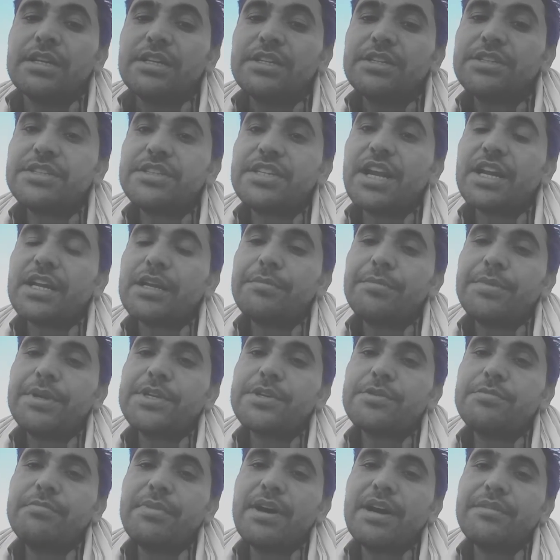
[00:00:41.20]
इस तरह के
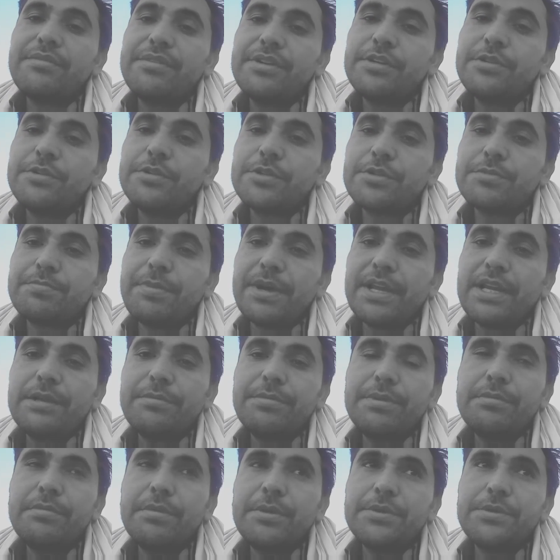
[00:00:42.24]
बेशुमार वीडियोस पहले
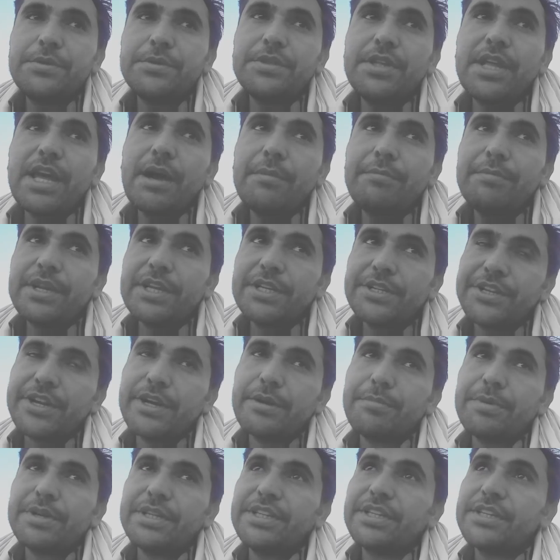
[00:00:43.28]
भी मौजूद हैं आप मेरे
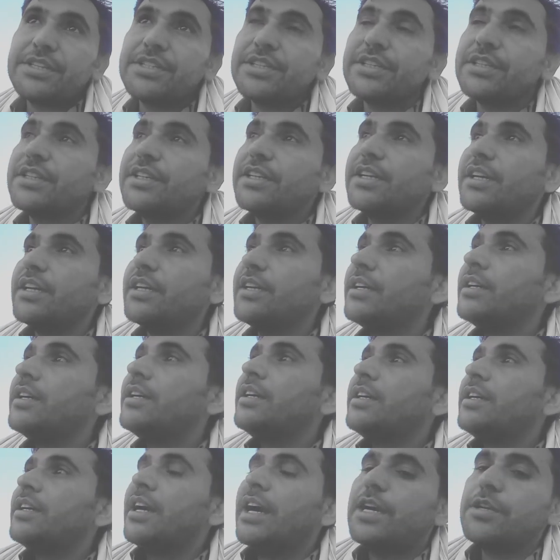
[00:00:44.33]
चैनल पर देख सकते हैं
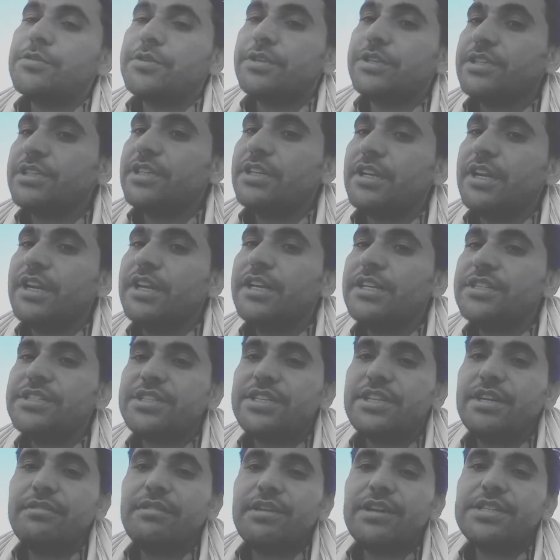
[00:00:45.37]
एजुकेशन
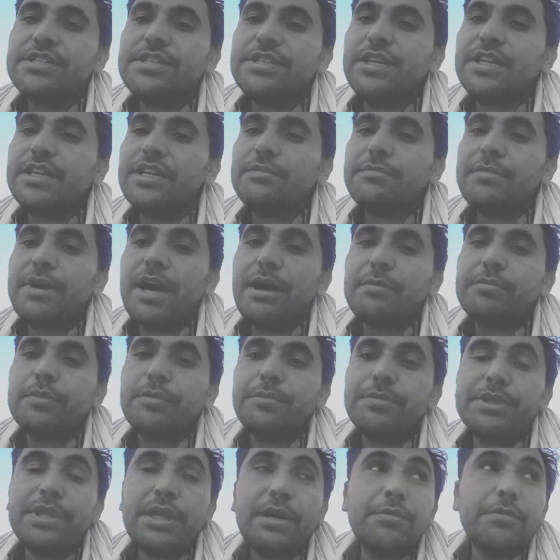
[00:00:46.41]
गाइडेंस के हवाले से लेकिन मैं
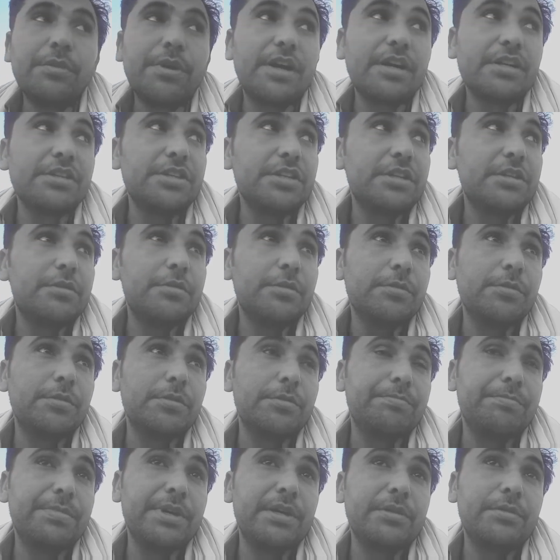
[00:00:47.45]
आपको बताऊंगा जिन
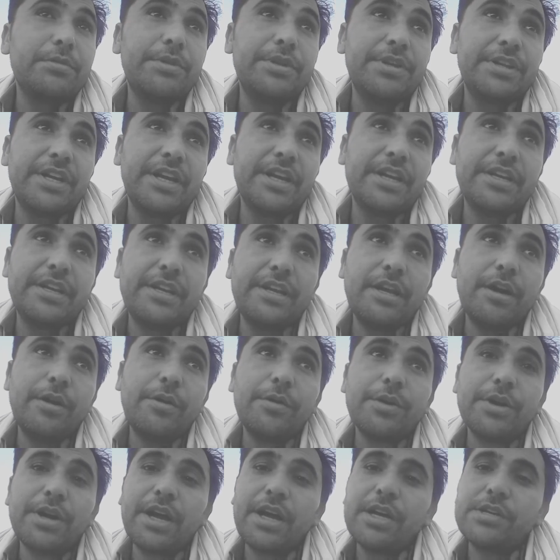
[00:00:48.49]
लोगों बिल्कुल नए हैं
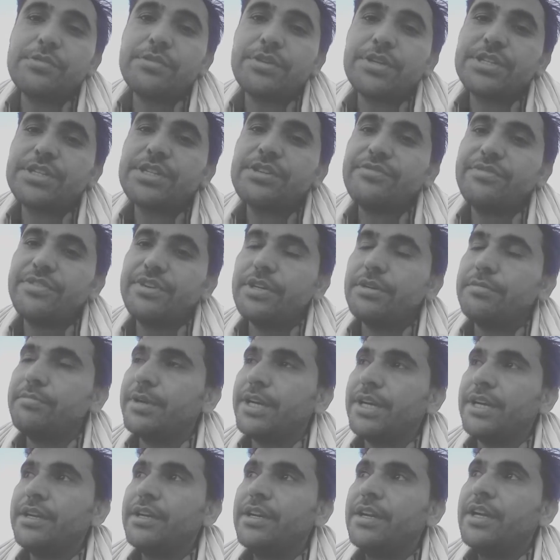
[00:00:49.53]
और एजुकेशन फील्ड
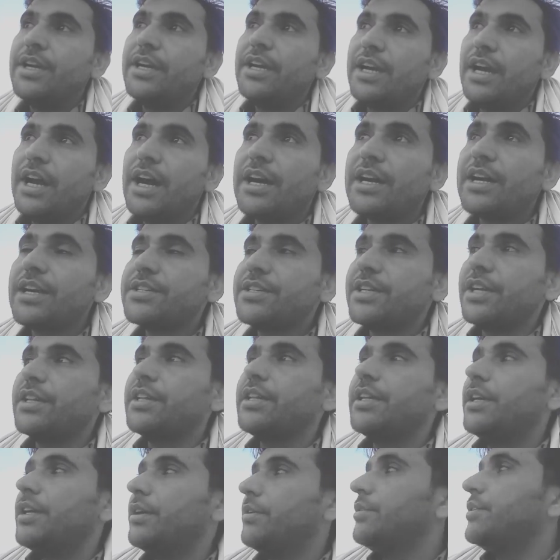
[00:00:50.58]
में आना
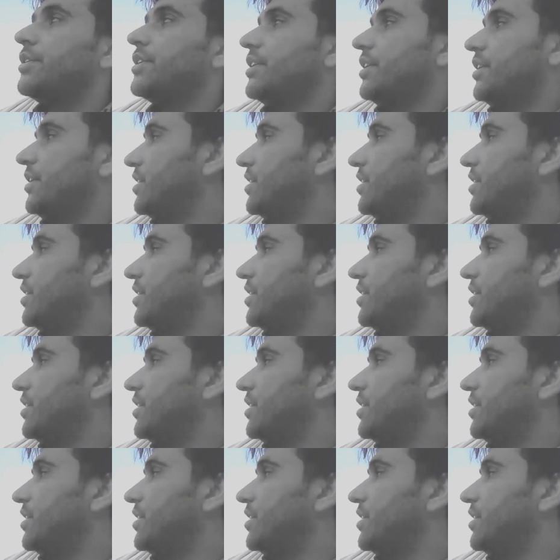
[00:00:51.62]
चाहते हैं उनके